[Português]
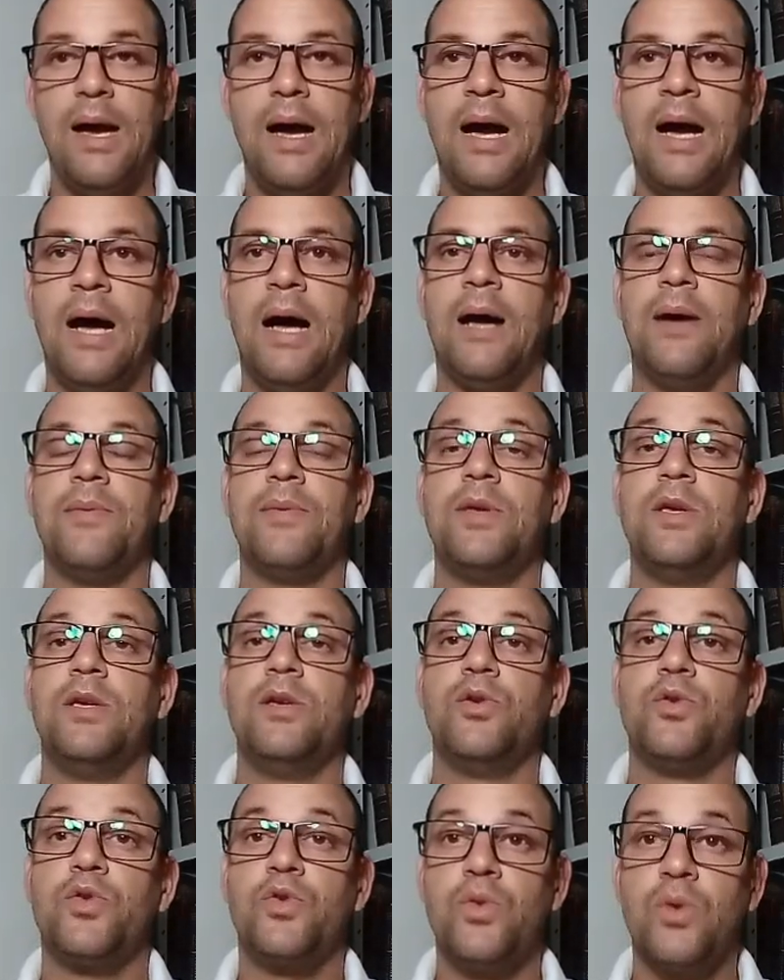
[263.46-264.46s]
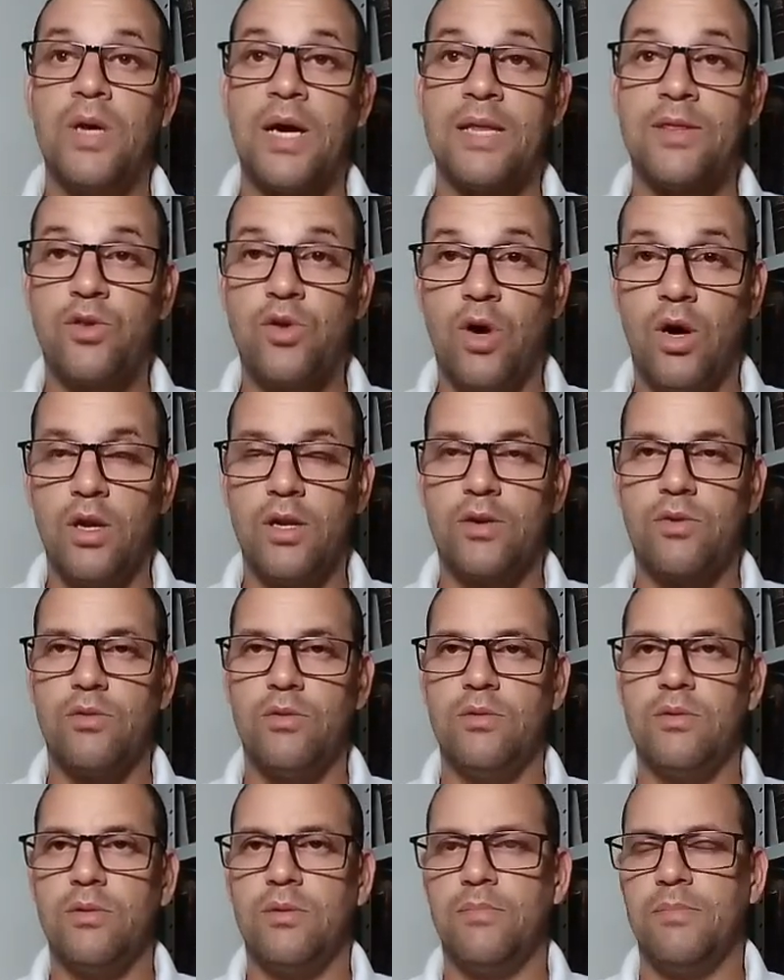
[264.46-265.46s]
Ah, eu sou católico,